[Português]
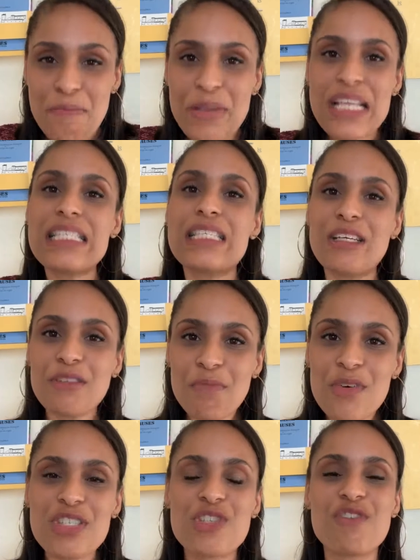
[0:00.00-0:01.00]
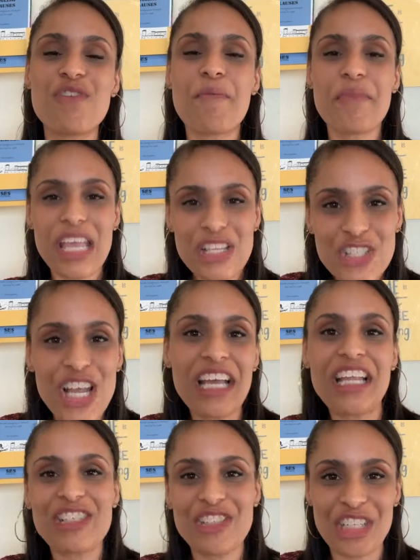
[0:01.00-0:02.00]
pensando positivamente e
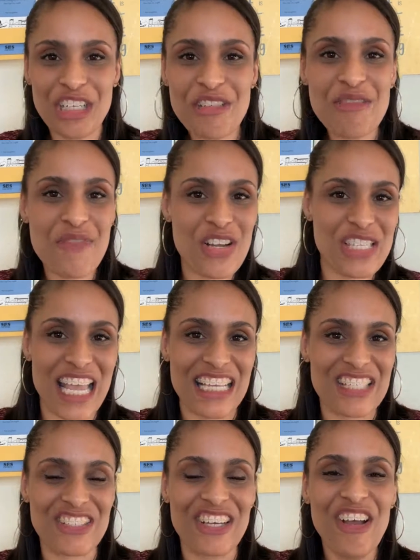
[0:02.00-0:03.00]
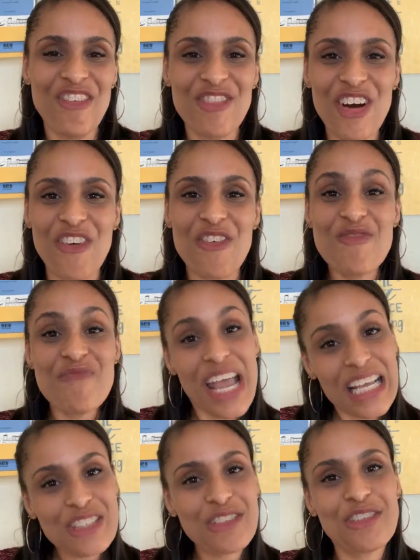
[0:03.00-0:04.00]
acreditando no processo. Bom, o
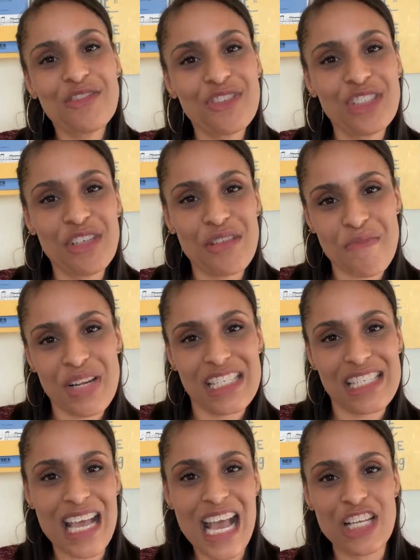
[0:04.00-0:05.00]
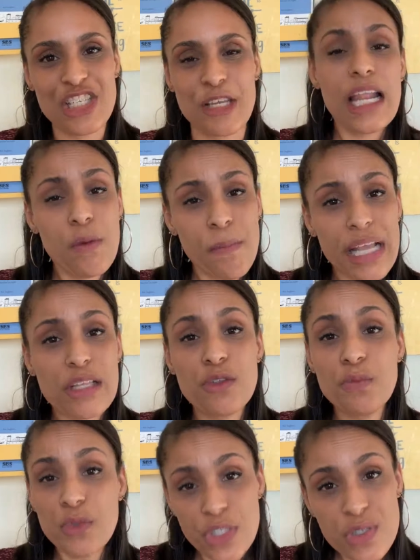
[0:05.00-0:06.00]
método do funil da aprendizagem é um
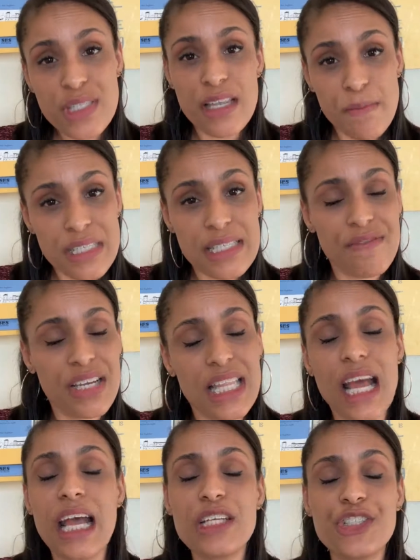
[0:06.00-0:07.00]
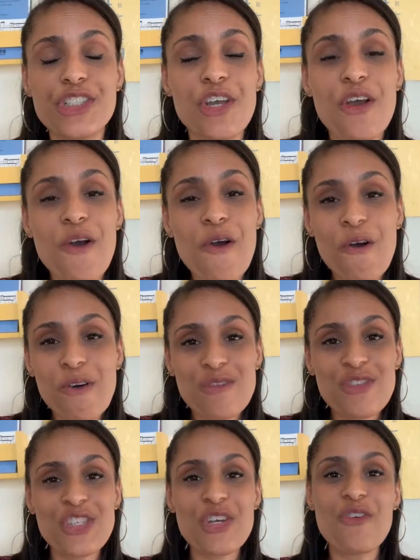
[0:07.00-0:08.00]
método muito simples, na verdade,
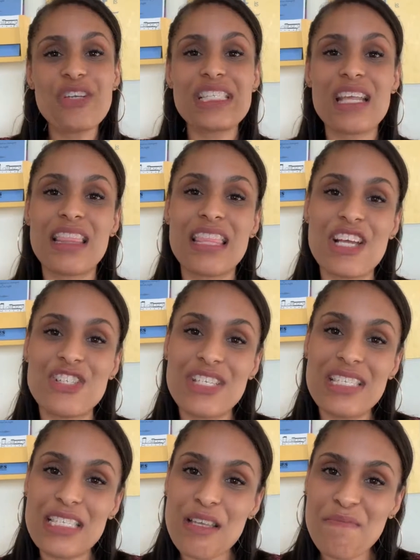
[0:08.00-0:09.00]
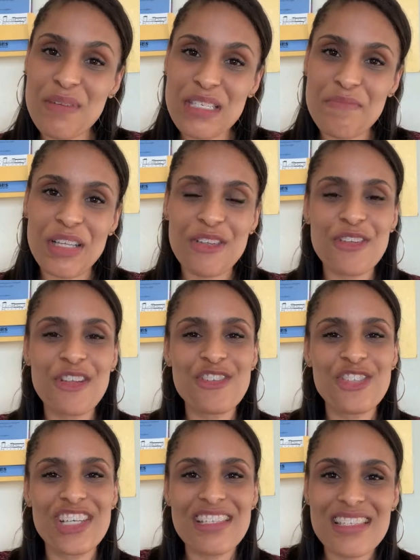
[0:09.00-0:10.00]
onde com estratégias simples,
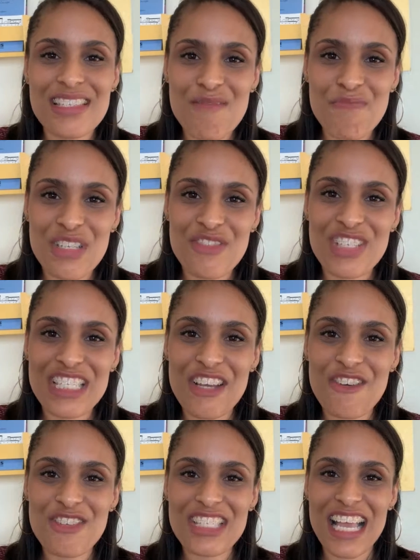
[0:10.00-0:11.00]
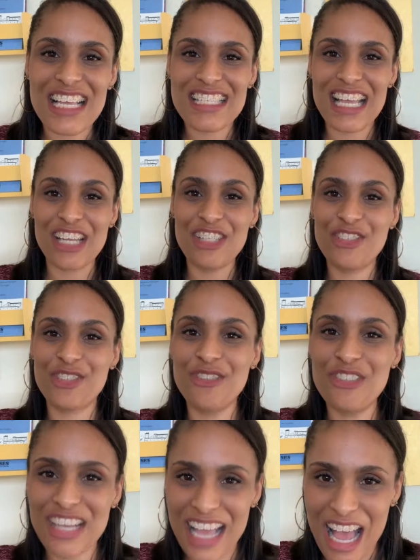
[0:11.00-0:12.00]
metodologias simples, você consegue sair de
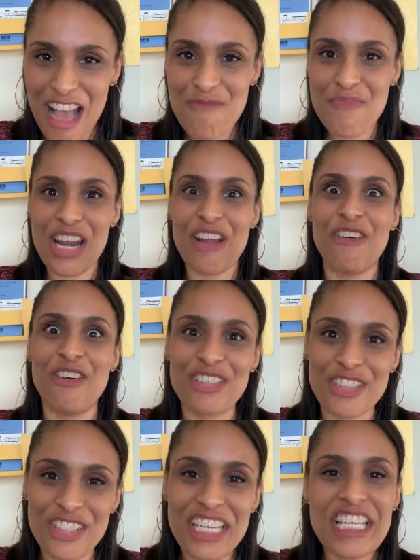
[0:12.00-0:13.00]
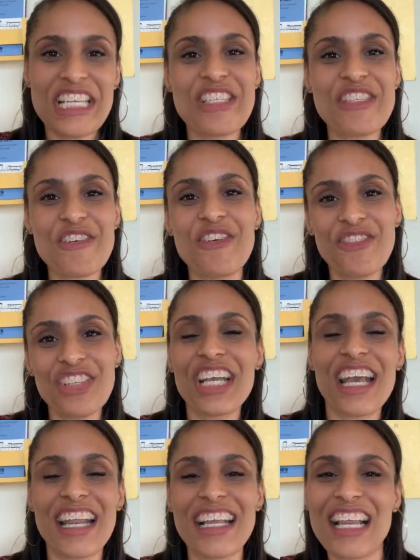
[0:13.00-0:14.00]
um lugar para outro e se
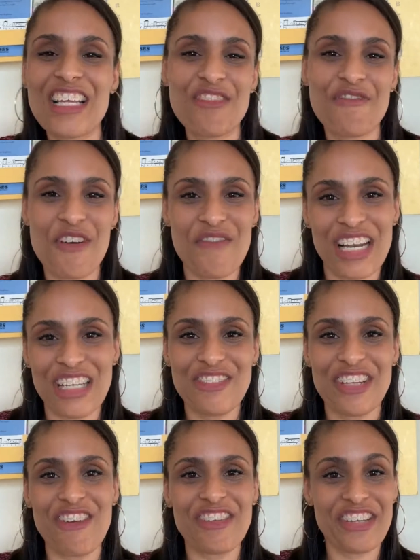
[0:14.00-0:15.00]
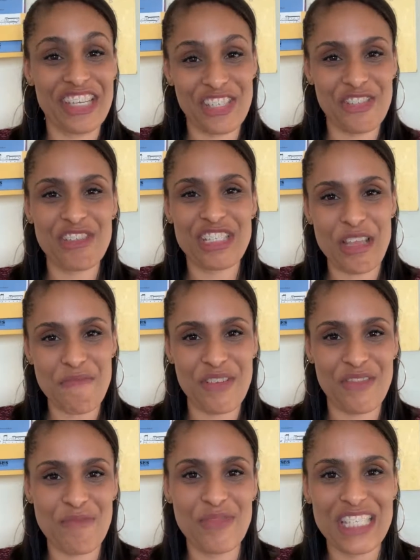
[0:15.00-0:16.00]
comunicar em inglês de forma natural, que é o que a gente
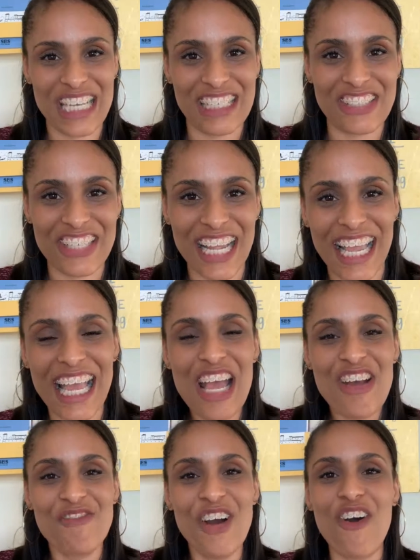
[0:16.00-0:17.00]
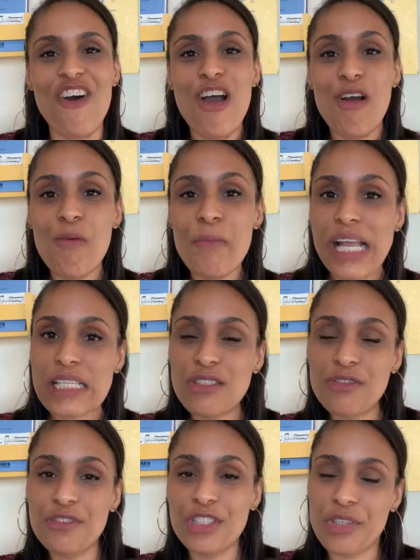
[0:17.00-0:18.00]
sempre vem buscando, né? Bom, o
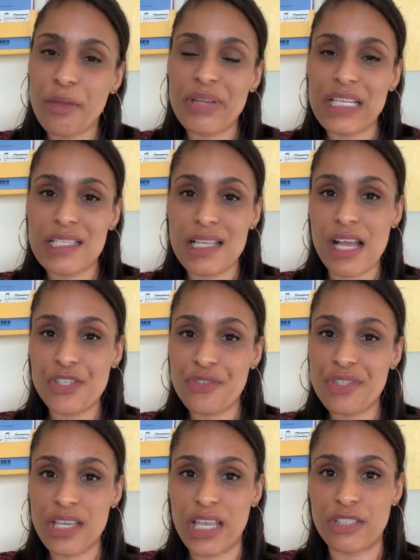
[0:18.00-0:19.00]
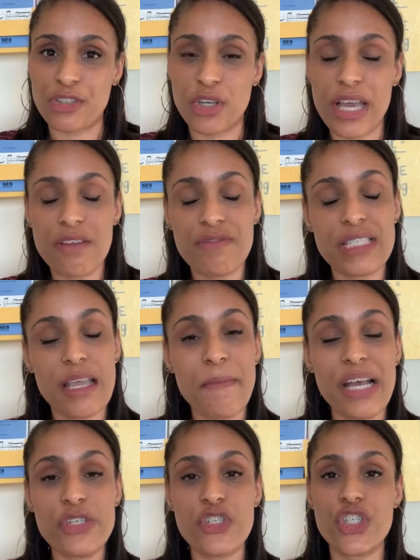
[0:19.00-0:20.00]
método do funil da aprendizagem é o seguinte, eu quero que você
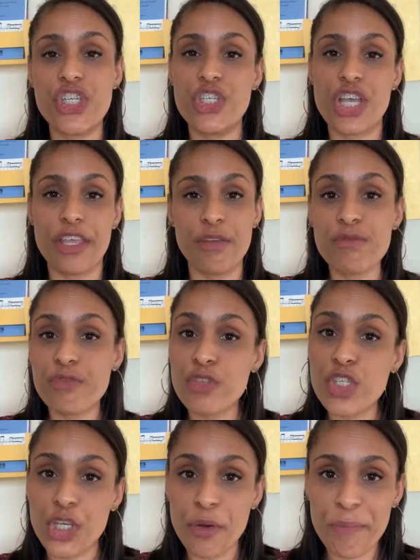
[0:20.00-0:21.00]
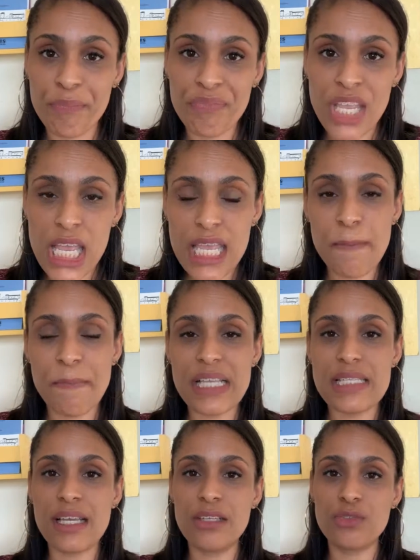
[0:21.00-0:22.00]
imagine aí um funil e
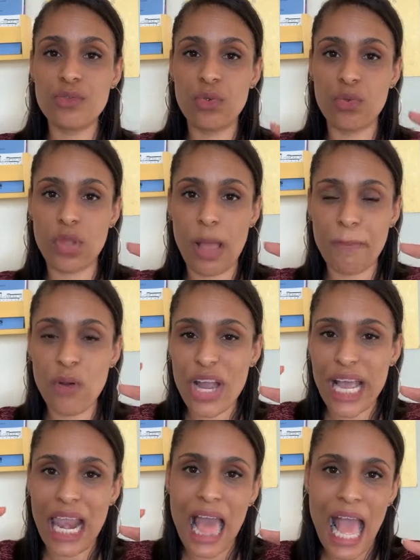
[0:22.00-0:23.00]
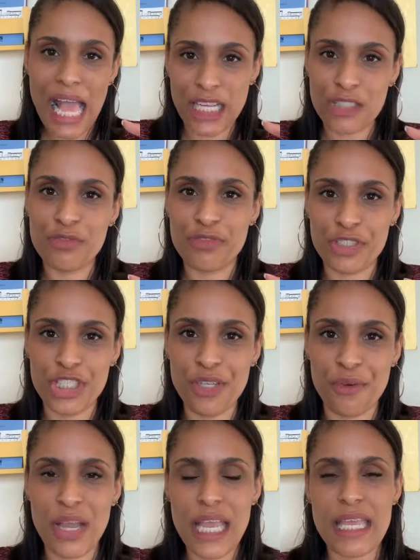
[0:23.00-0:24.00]
pensando na boca larga do
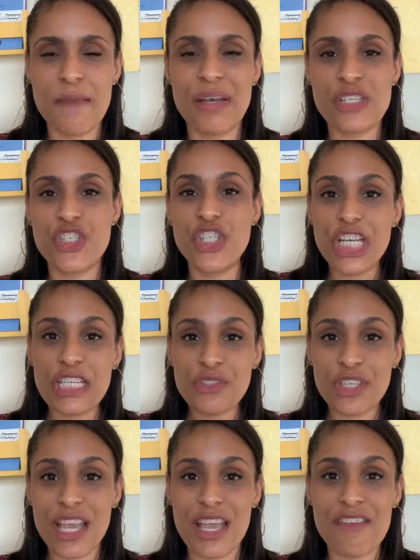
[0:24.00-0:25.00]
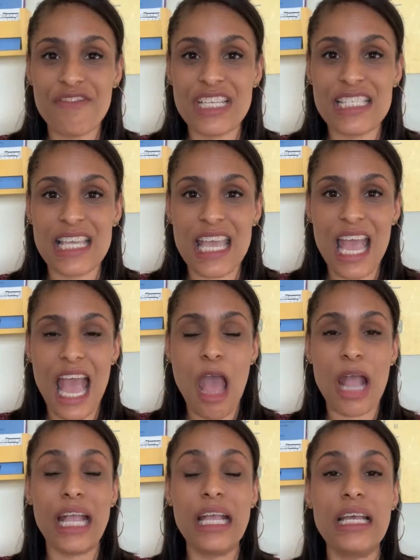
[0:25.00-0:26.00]
funil, imaginando que aí vai ser
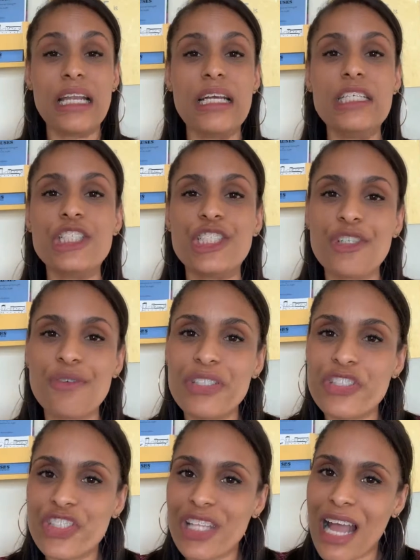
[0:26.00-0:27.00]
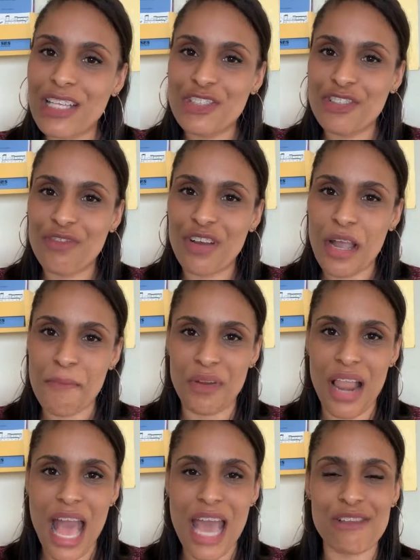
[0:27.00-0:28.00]
a grande quantidade de
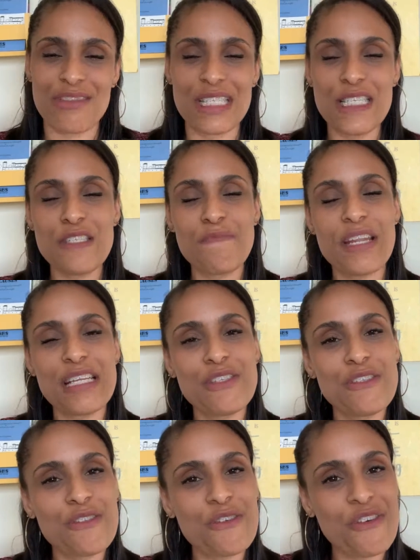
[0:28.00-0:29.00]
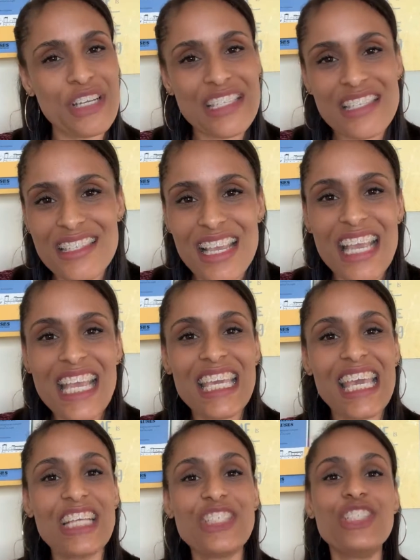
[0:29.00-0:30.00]
vocabulários, expressões
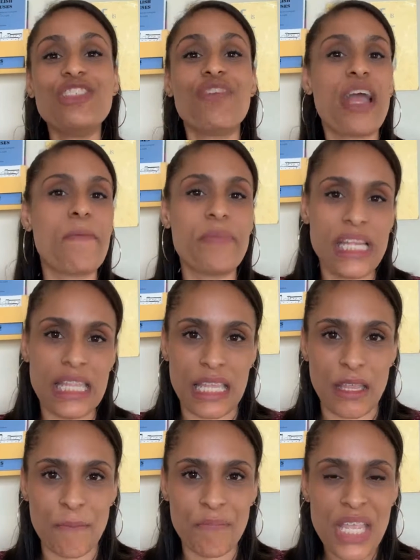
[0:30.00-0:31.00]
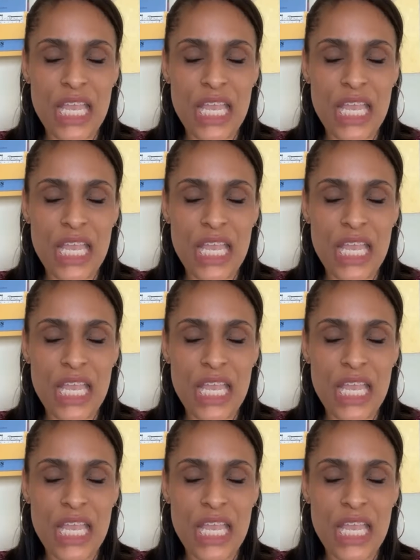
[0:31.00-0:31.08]
que a gente vai aprender.